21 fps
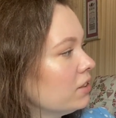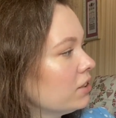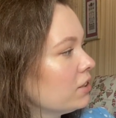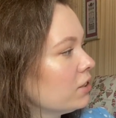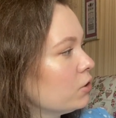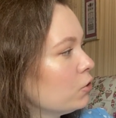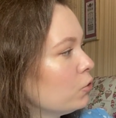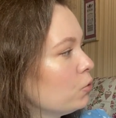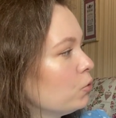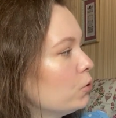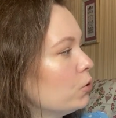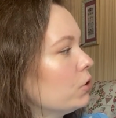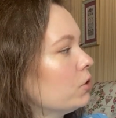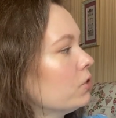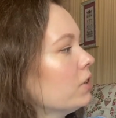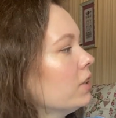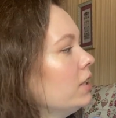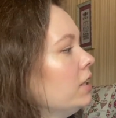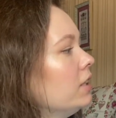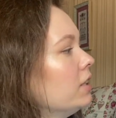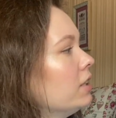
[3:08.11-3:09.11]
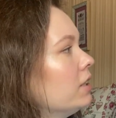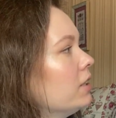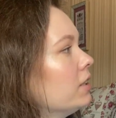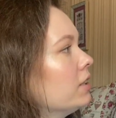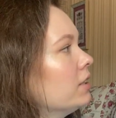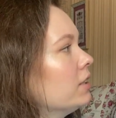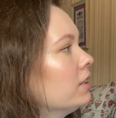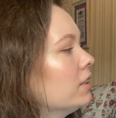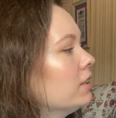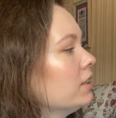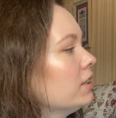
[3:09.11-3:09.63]
стыжусь своих
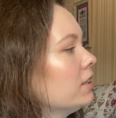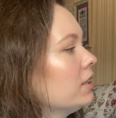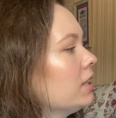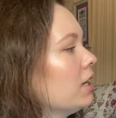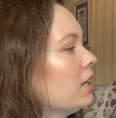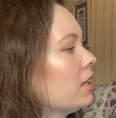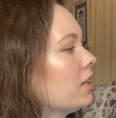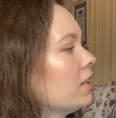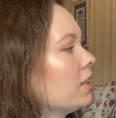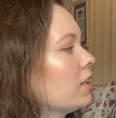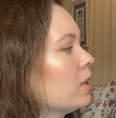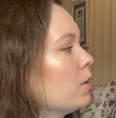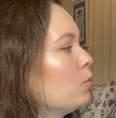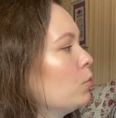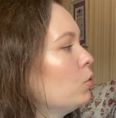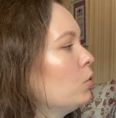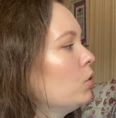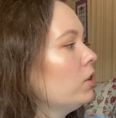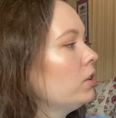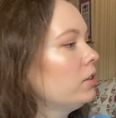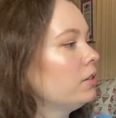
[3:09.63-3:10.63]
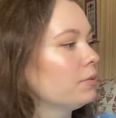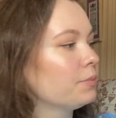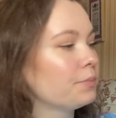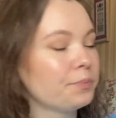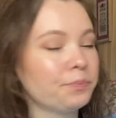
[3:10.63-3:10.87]
старых работ,